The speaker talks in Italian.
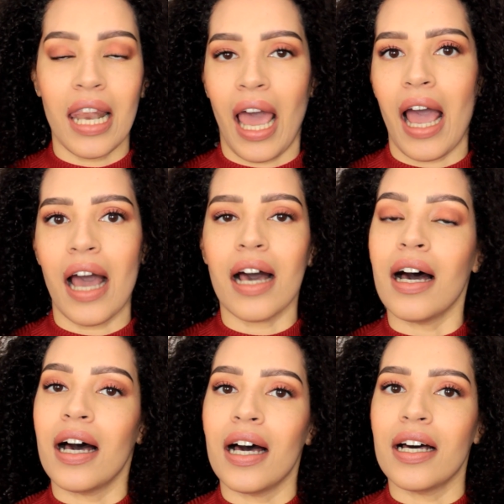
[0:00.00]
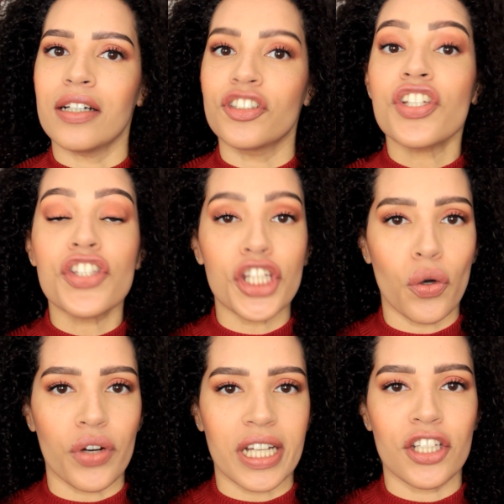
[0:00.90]
la uh,
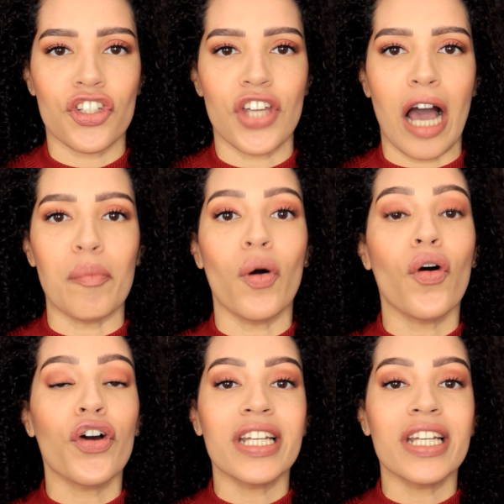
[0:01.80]
gestione, diciamo,